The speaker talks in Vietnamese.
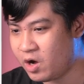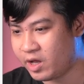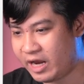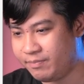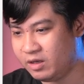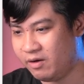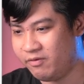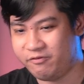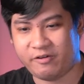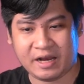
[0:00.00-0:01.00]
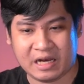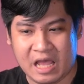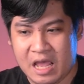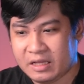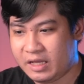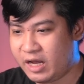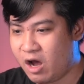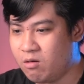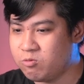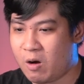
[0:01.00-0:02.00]
nói cho anh em tức là về Fed thì
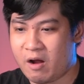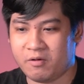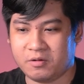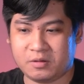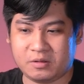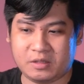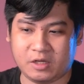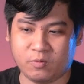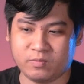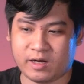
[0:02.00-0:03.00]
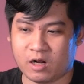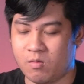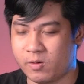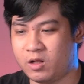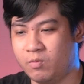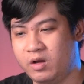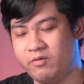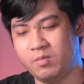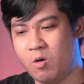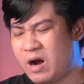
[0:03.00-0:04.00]
ngày hôm qua thì chúng ta đã có một cái thông tin
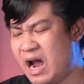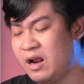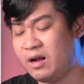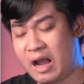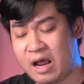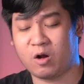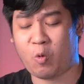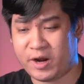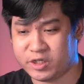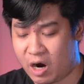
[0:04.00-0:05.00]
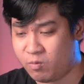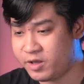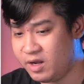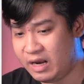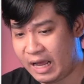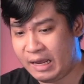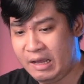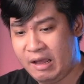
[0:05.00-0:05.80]
vĩ mô khá khá là quan trọng đó chính là